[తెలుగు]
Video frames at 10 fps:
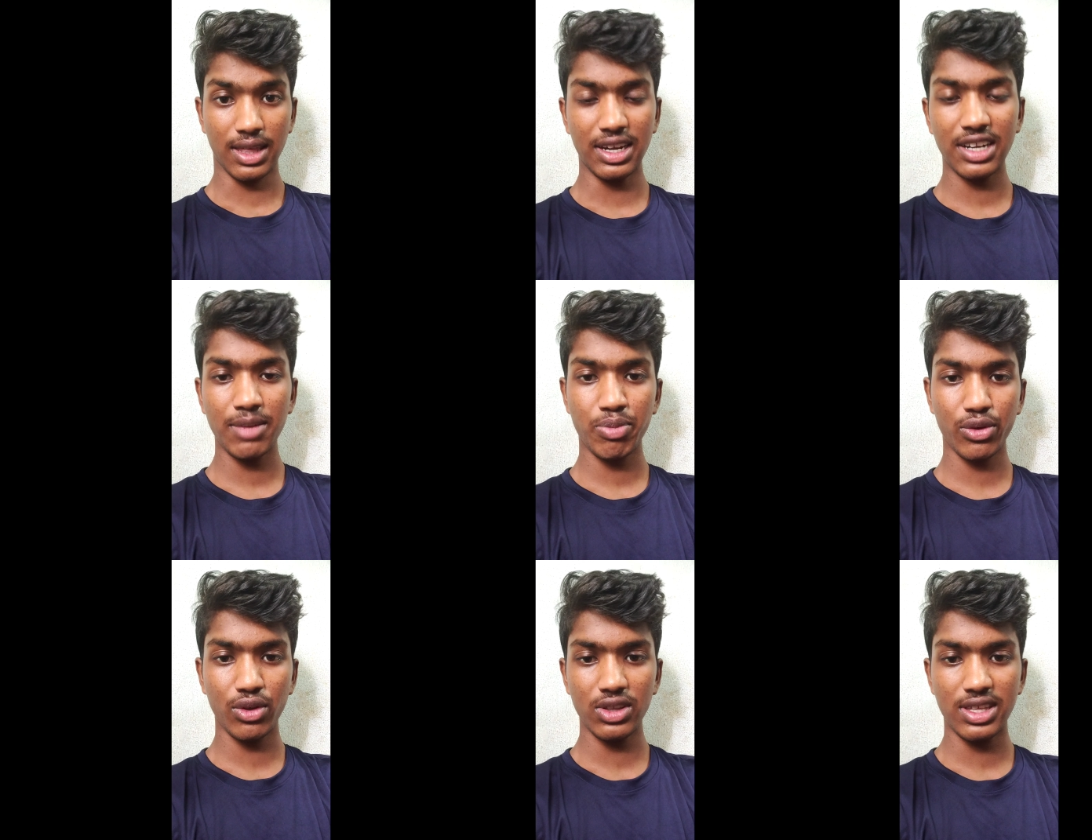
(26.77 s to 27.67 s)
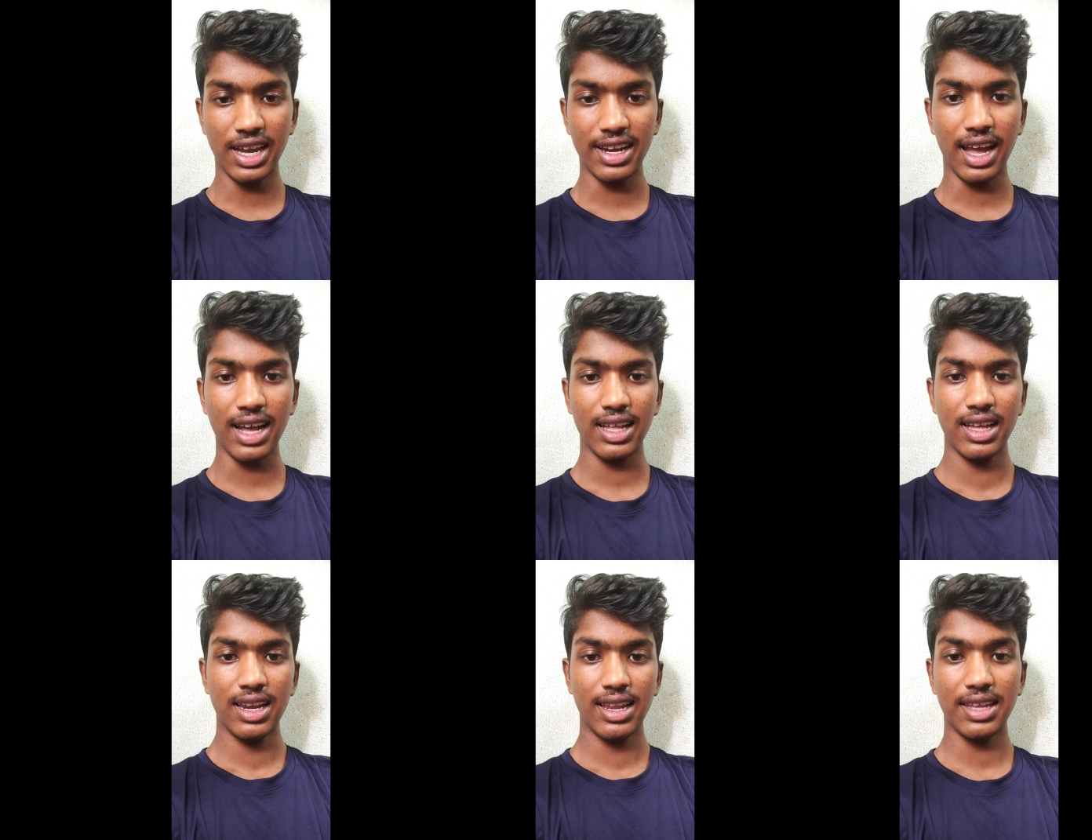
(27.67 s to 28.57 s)
రన్నింగ్ టిప్స్ గురించి అయినా
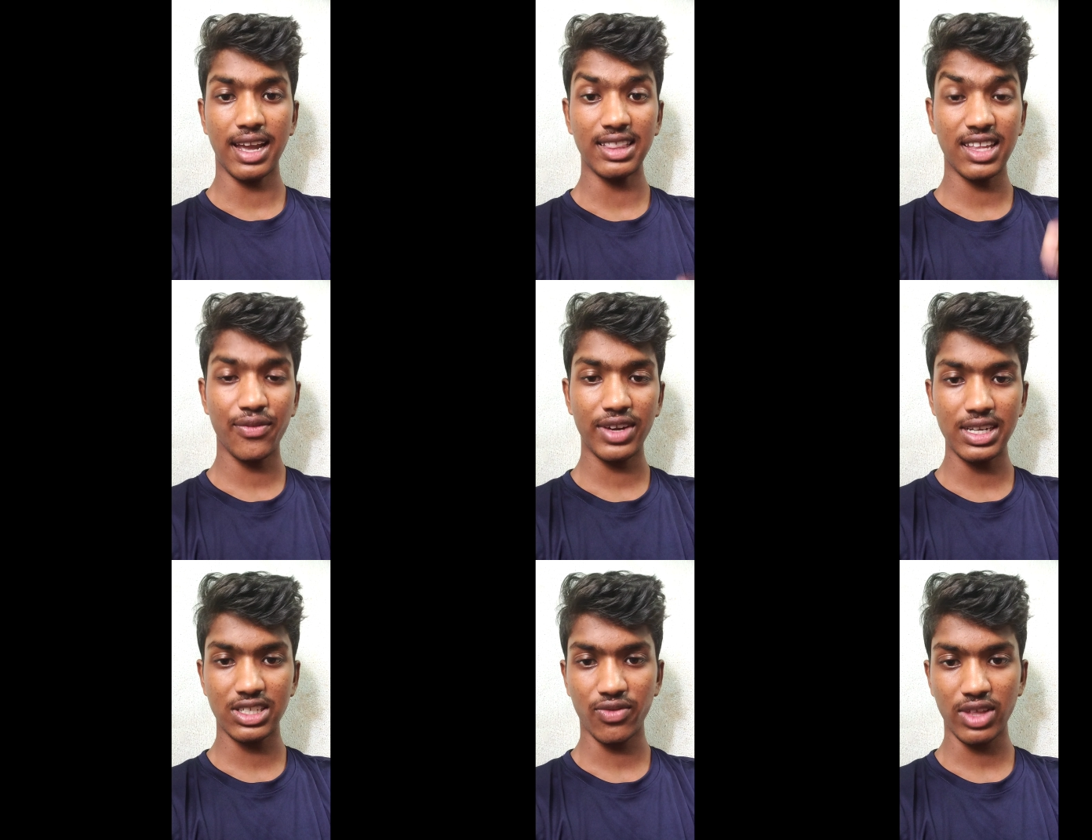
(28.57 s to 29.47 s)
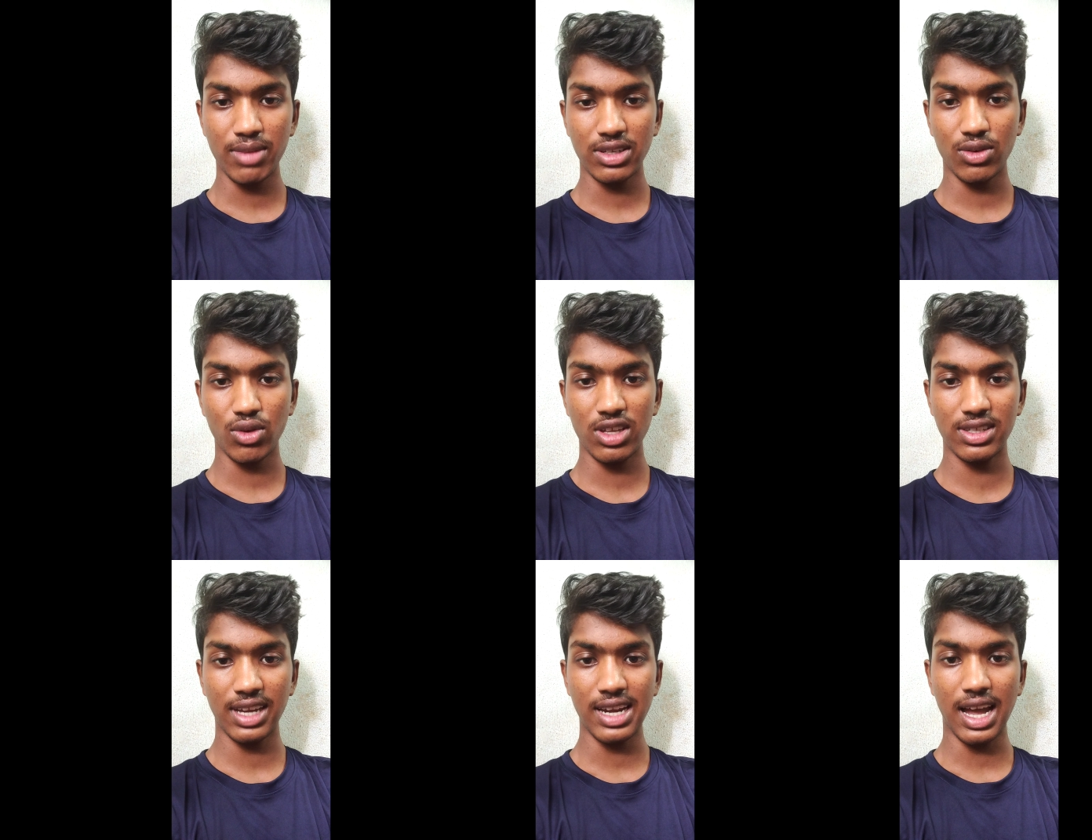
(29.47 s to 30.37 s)
లేదా హెల్త్ అండ్ ఫిట్నెస్ ఇన్ఫర్మేషన్
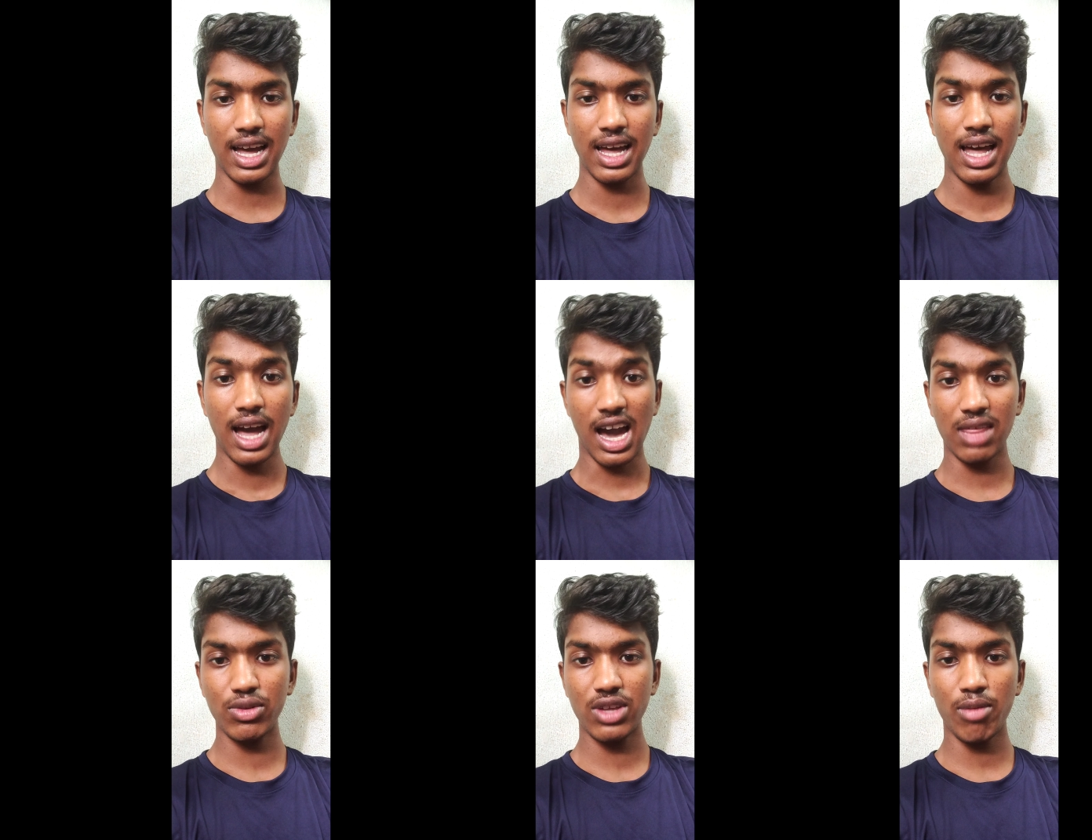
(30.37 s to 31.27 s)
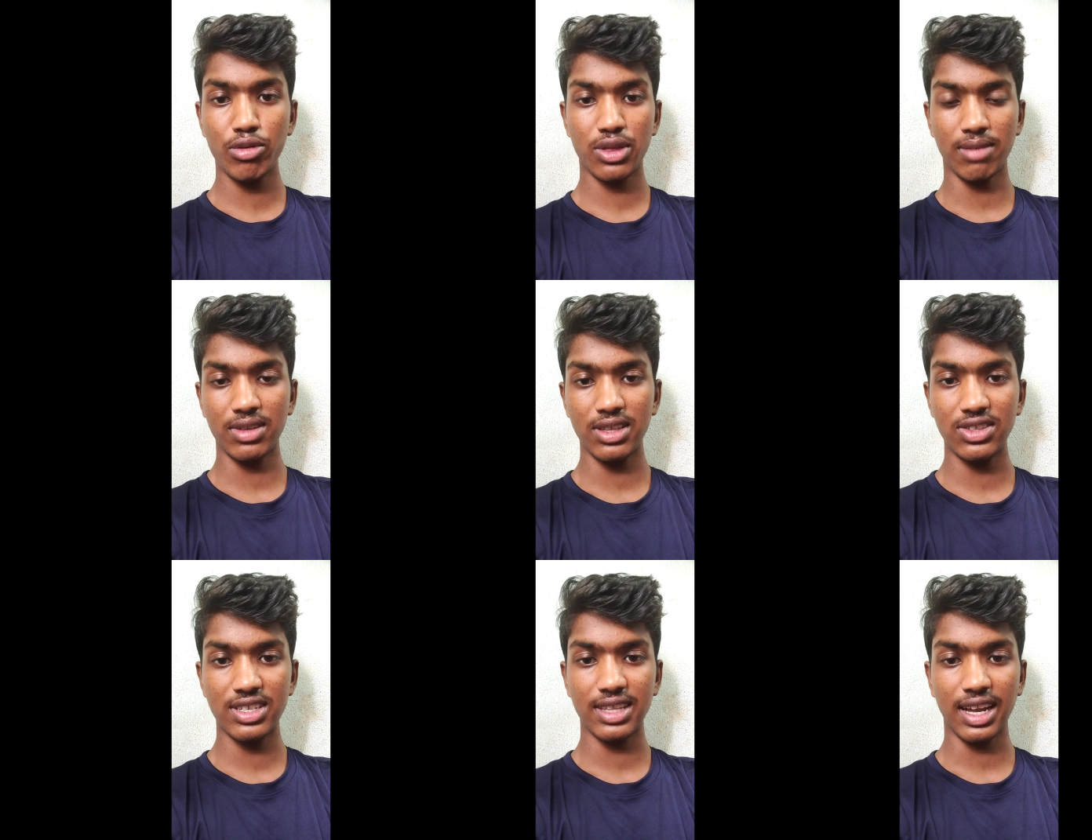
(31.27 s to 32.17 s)
గురించి అయినా ఆర్మీ జాబ్కి
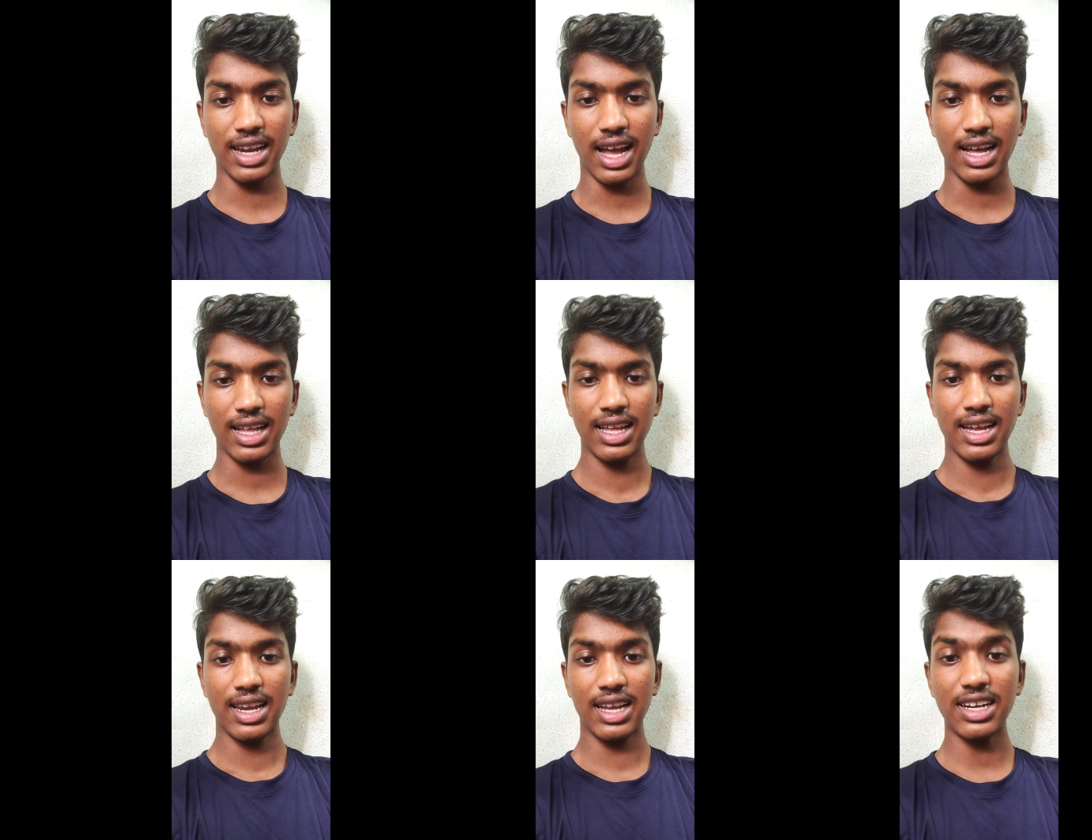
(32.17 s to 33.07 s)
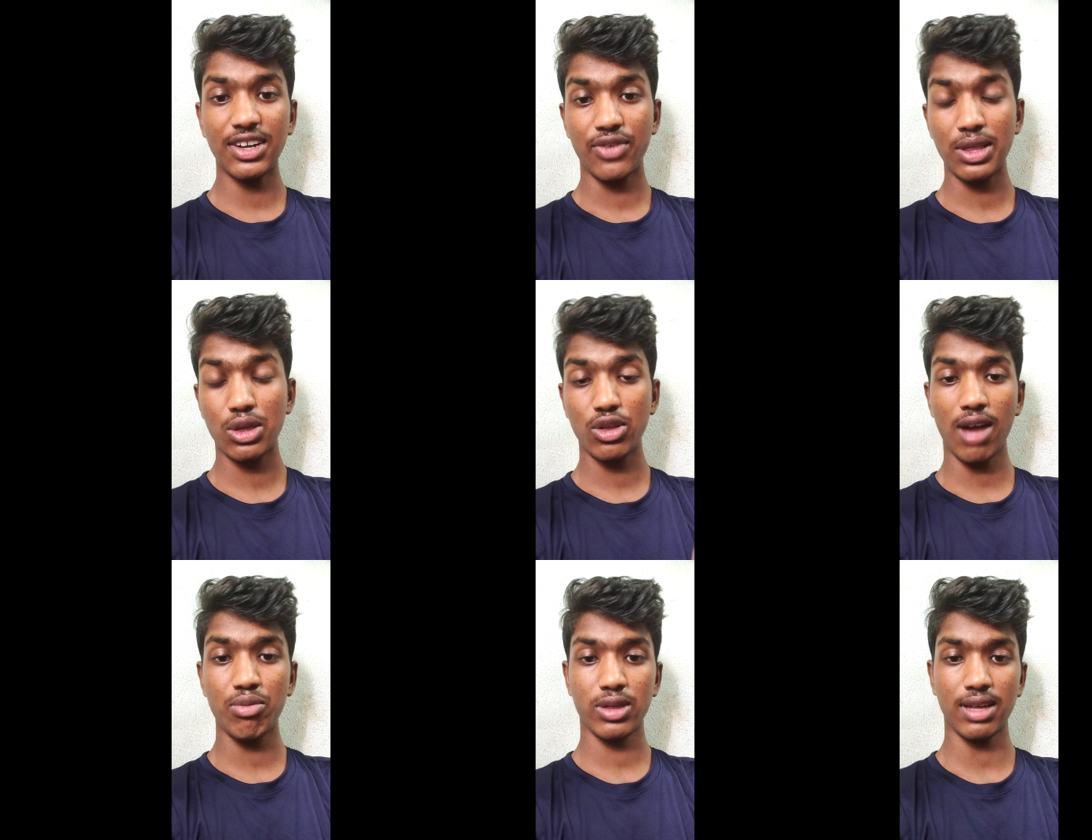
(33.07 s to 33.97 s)
సంబంధించిందైనా లేదా డిఫెన్స్
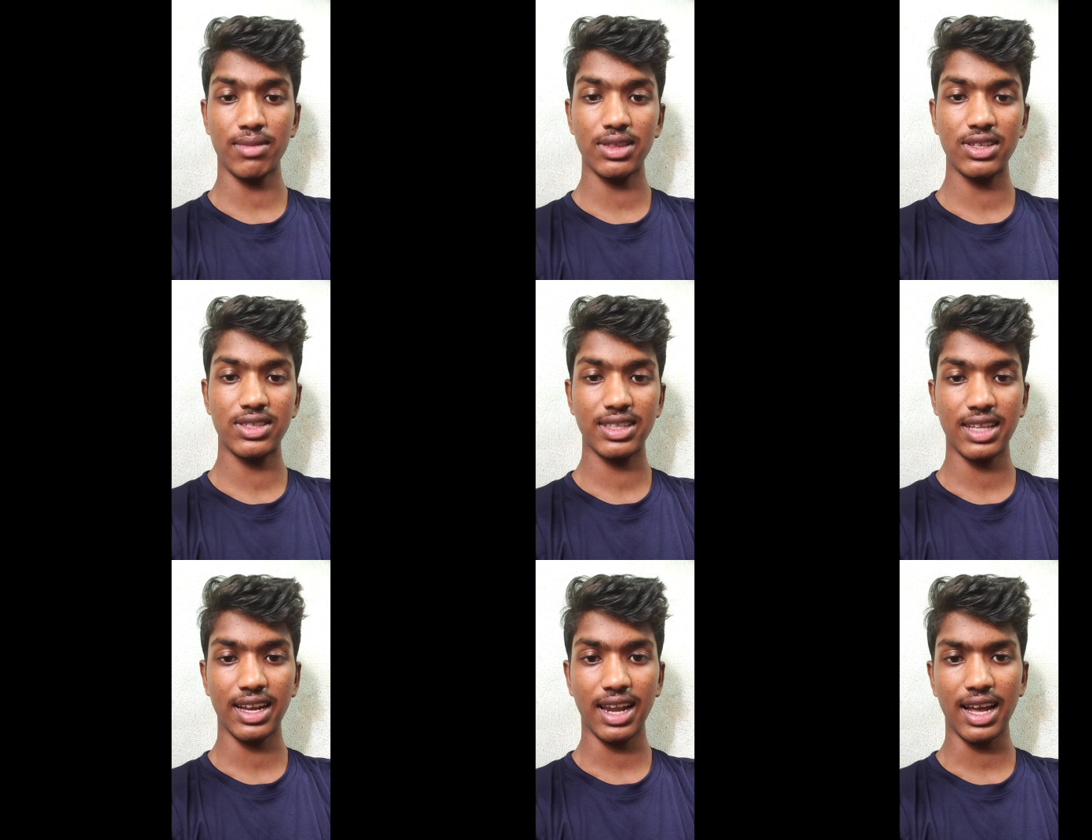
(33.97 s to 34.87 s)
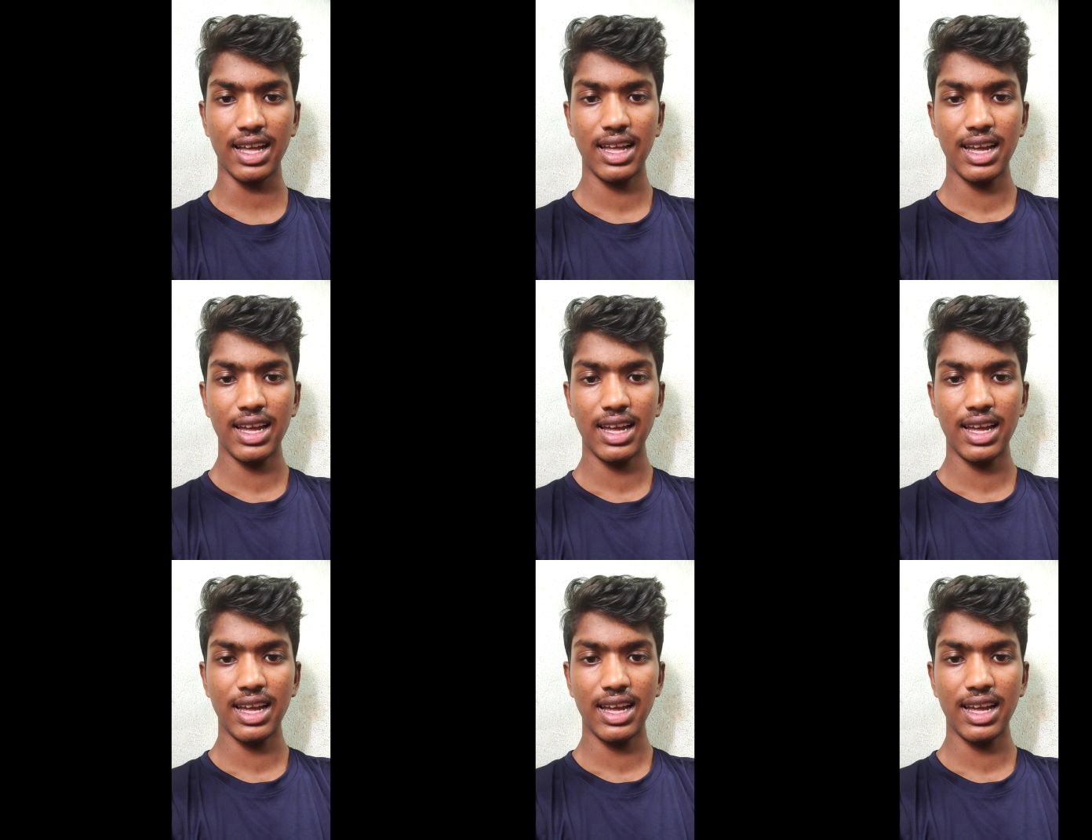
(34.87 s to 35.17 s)
జాబ్కి సంబంధించిందైనా